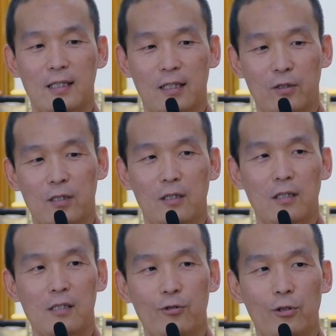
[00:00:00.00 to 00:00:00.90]
那又是第
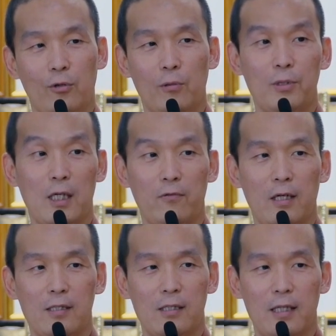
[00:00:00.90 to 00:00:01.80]
一次去，我又不知道凤
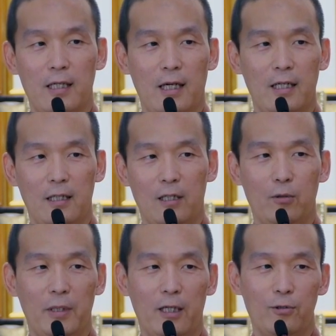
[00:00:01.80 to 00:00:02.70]
安寺在哪里，那就
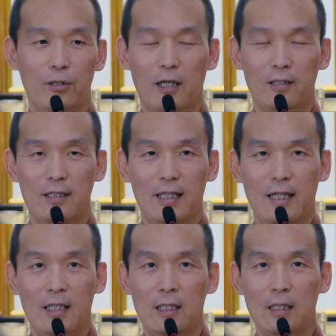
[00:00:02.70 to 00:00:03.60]
不要去好了。这样，
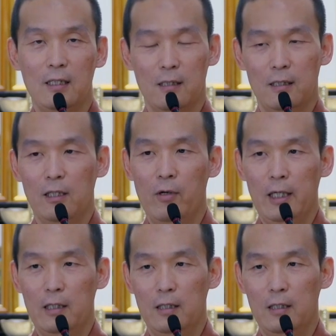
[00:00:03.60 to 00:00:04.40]
可是另外一个